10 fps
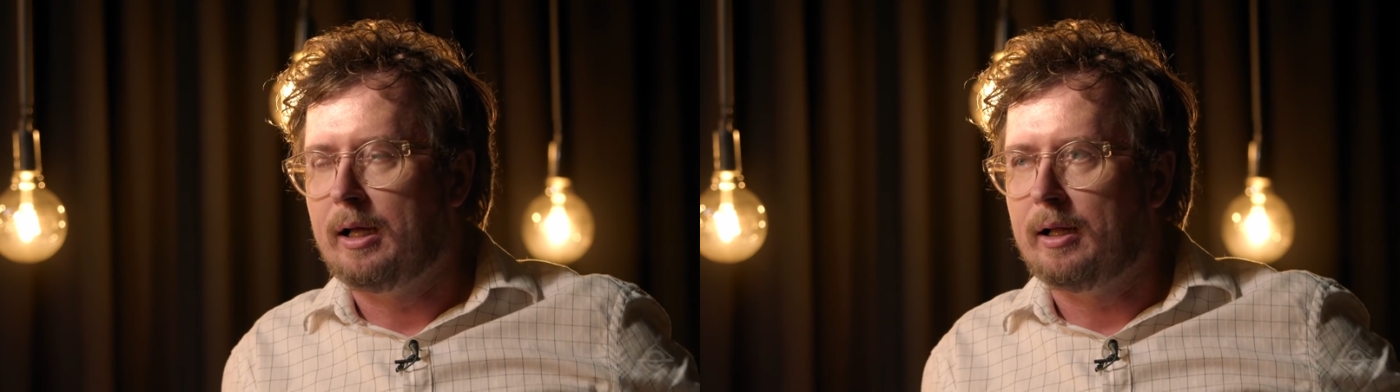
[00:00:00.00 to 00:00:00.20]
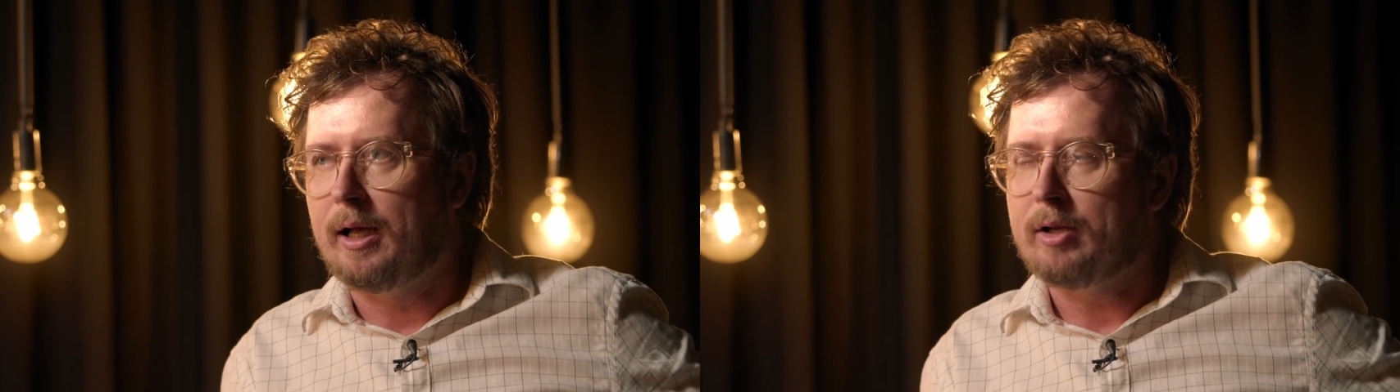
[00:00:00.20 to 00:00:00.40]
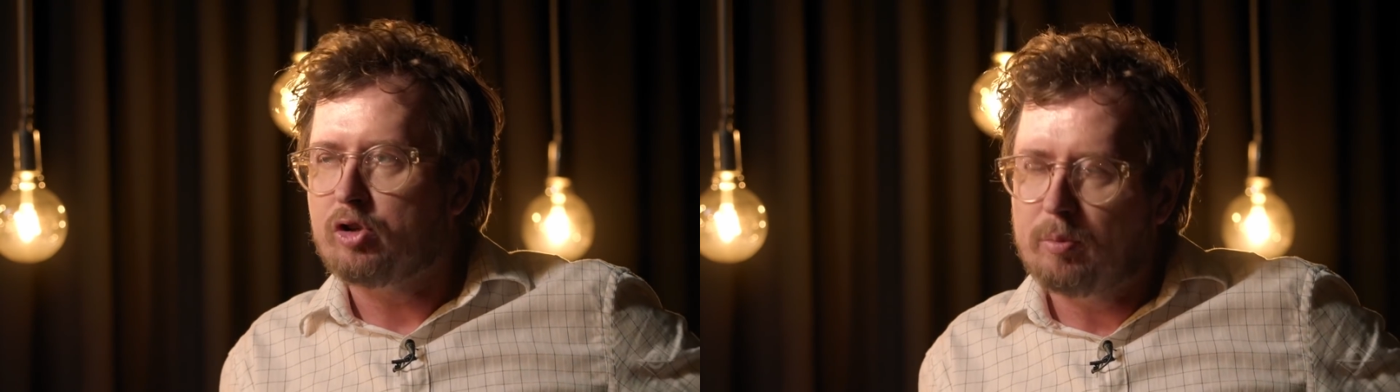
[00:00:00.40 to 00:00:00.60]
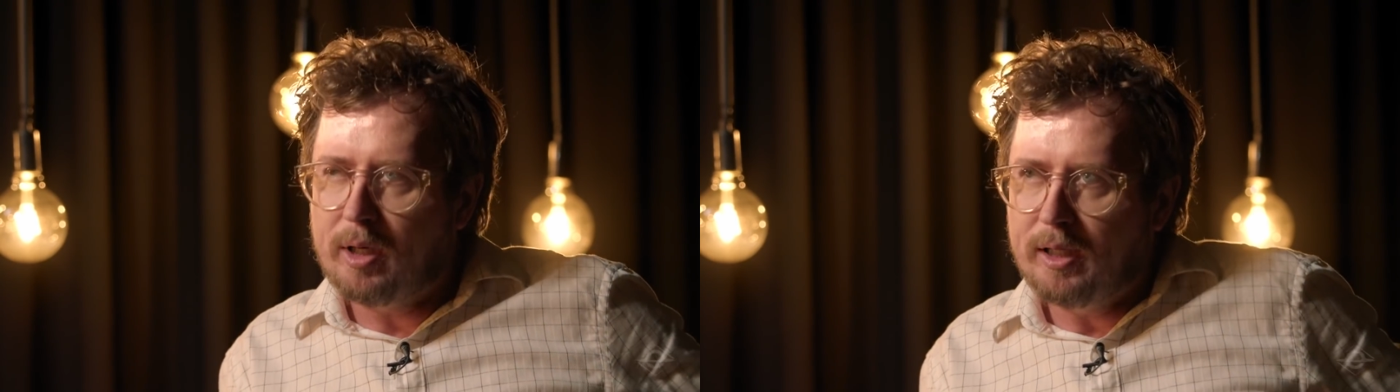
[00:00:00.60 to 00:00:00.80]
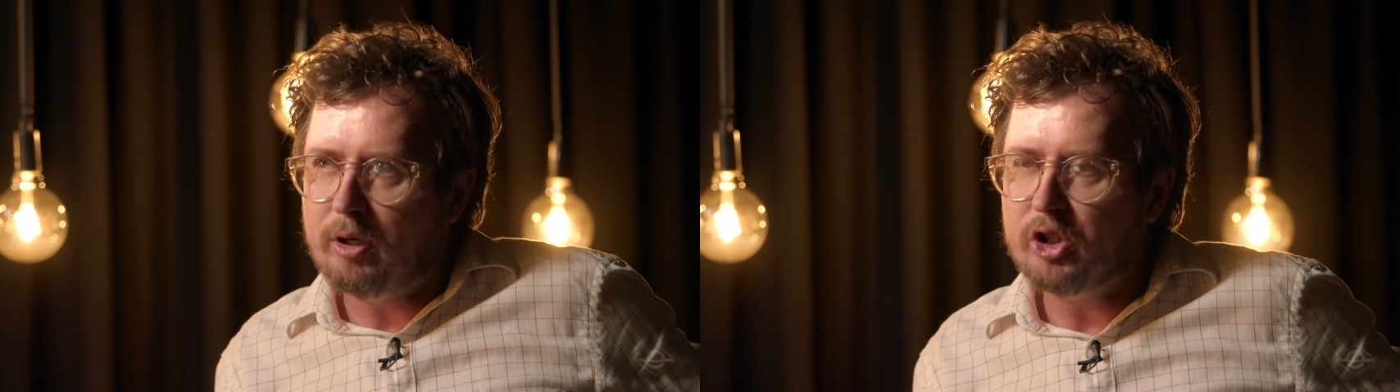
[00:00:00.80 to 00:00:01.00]
É, sobre a
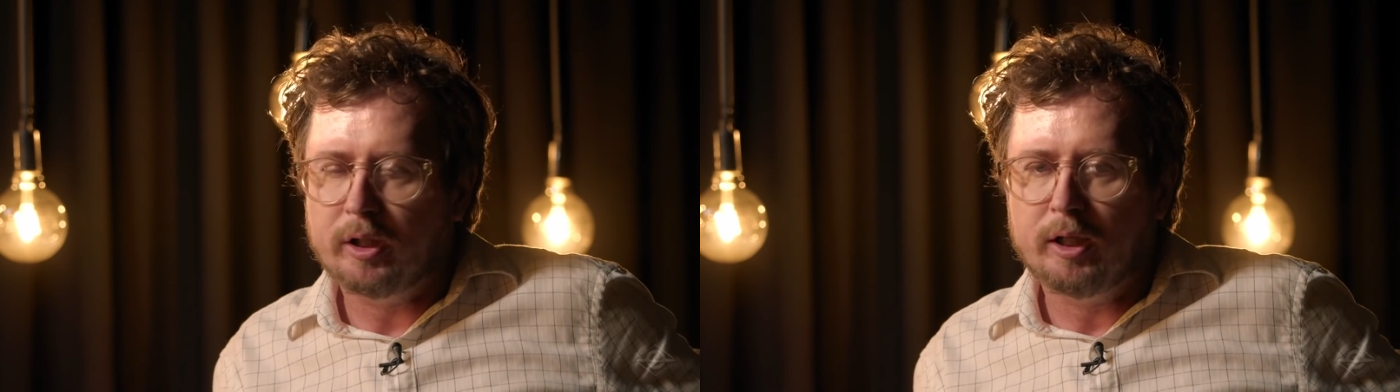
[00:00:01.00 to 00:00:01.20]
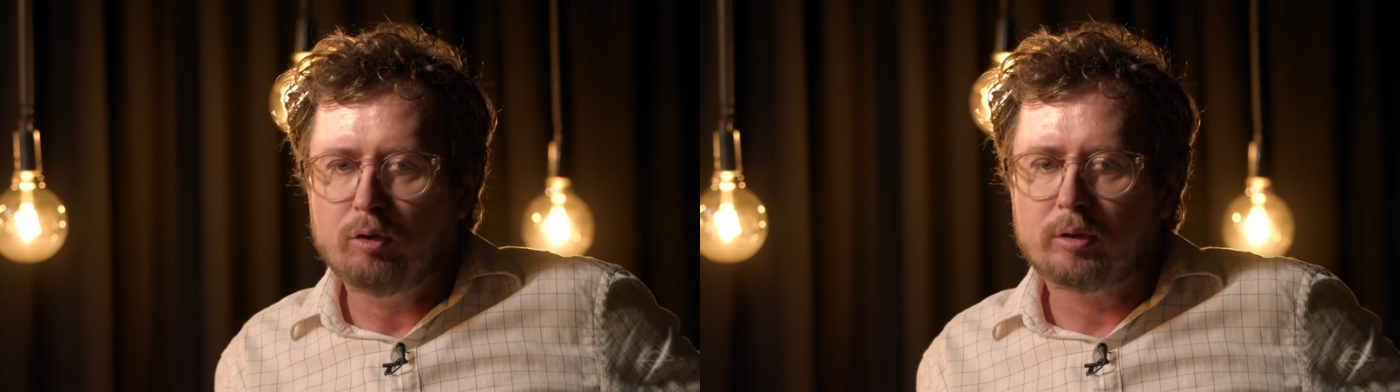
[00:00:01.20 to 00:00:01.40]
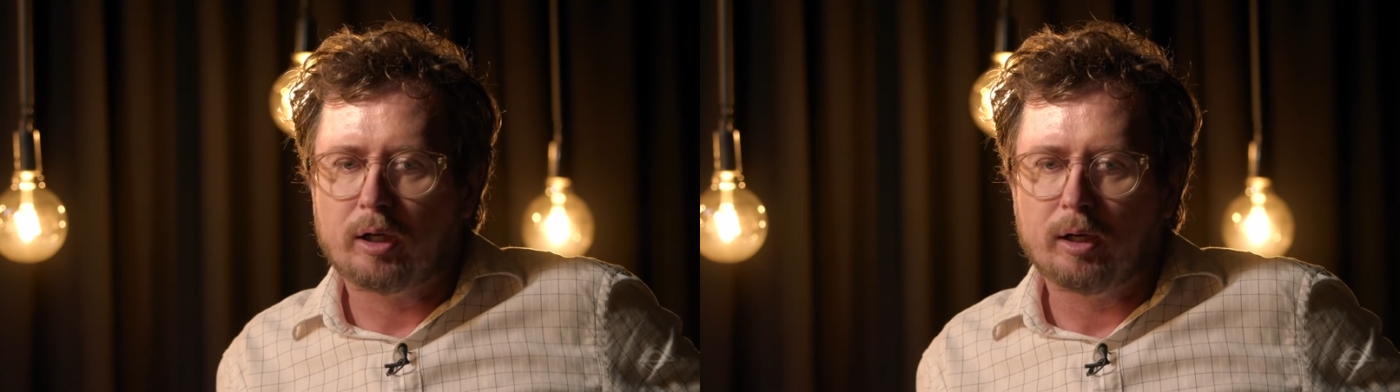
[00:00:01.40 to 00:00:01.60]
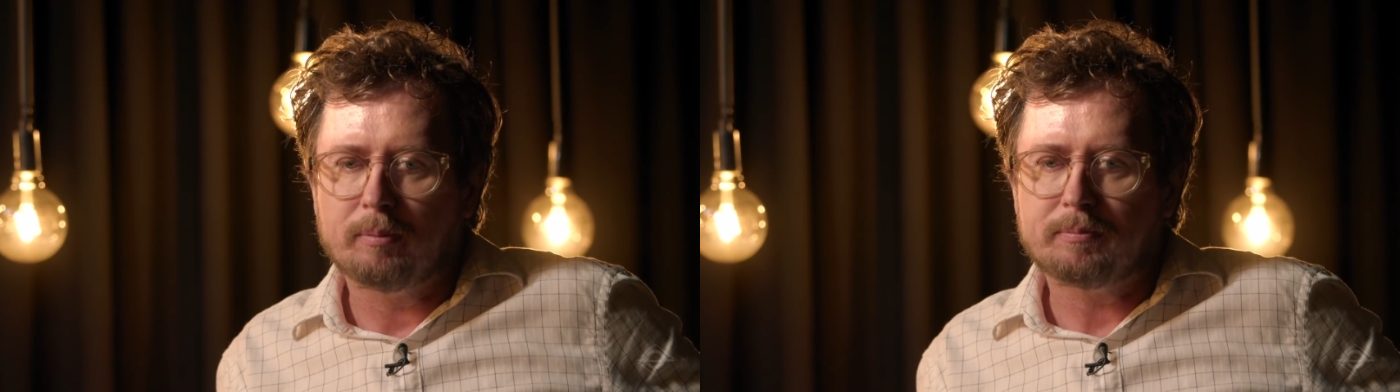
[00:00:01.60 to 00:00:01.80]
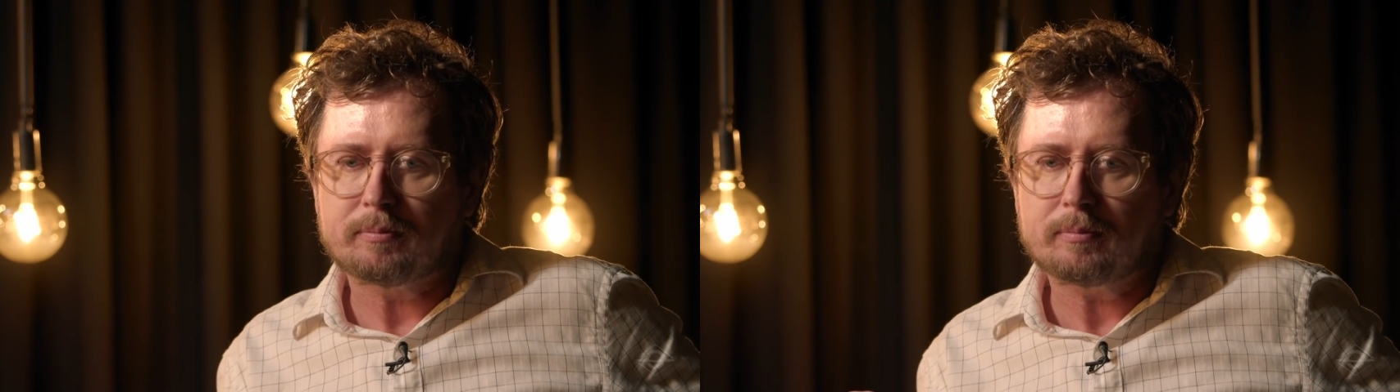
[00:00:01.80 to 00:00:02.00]
linguagem neutra,
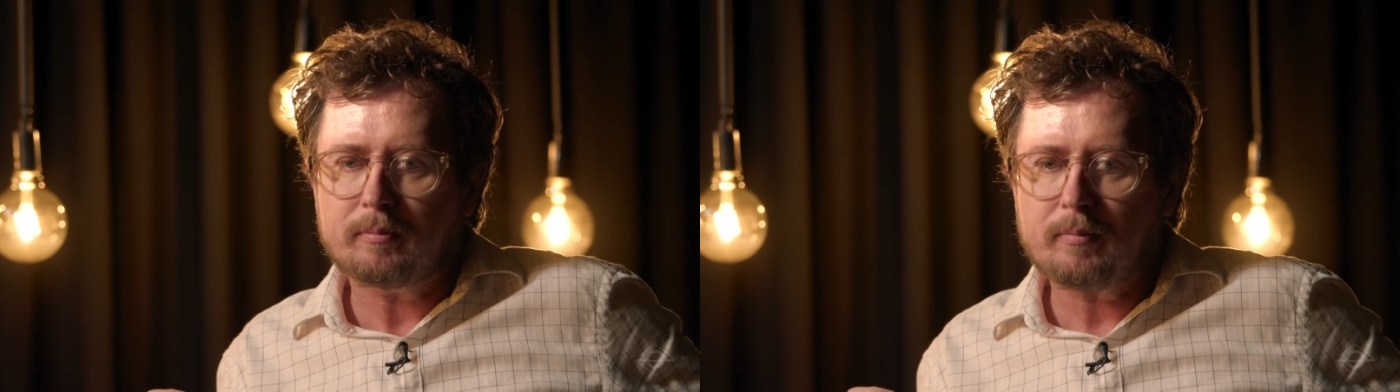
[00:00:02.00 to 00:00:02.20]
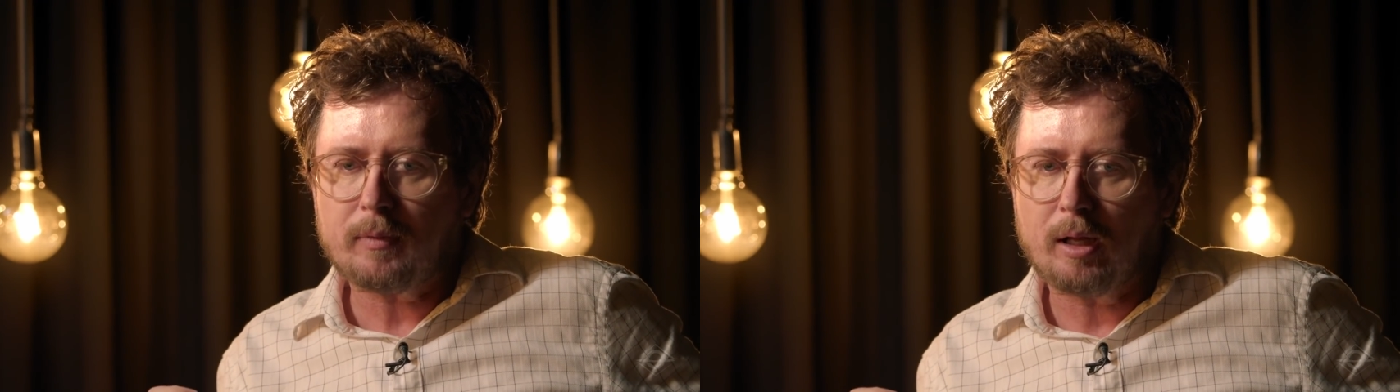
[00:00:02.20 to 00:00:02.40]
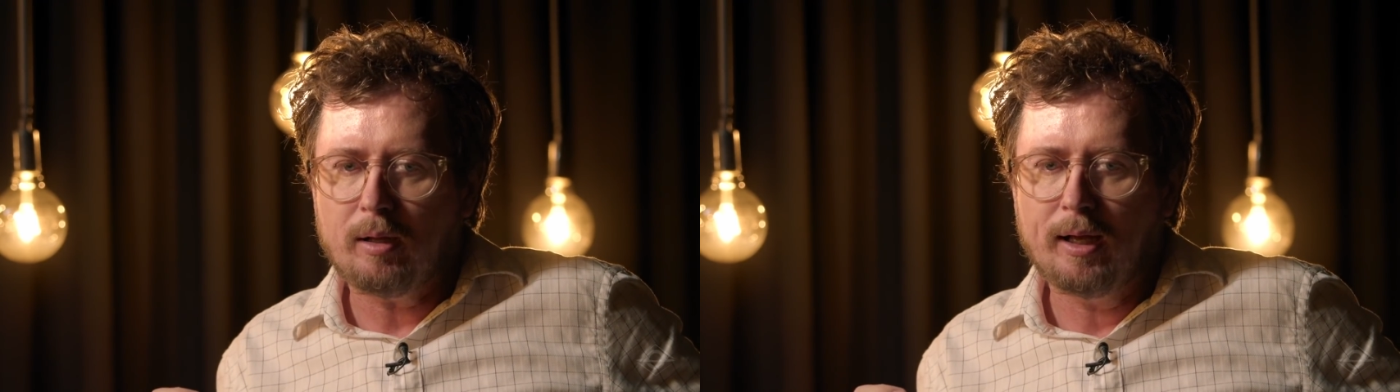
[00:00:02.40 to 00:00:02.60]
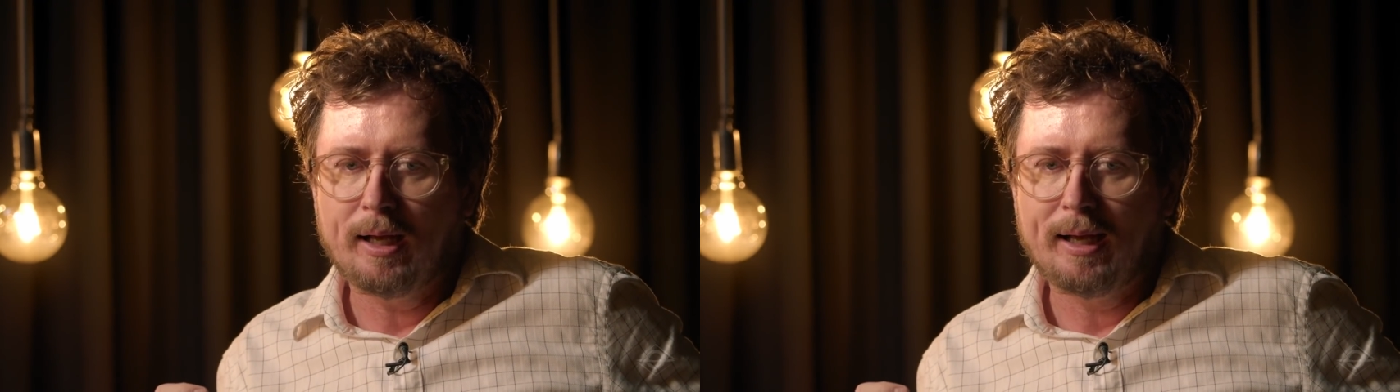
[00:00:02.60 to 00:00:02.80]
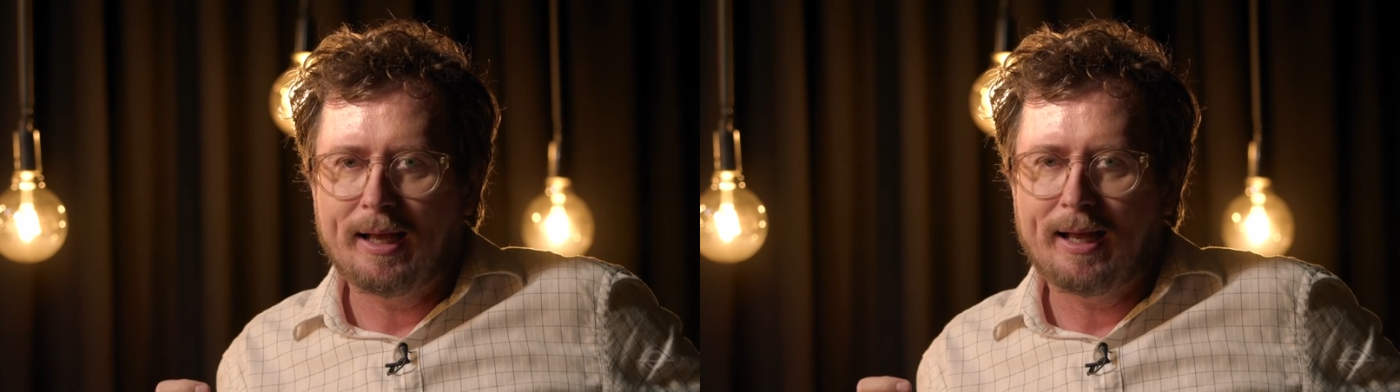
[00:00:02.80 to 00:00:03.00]
é,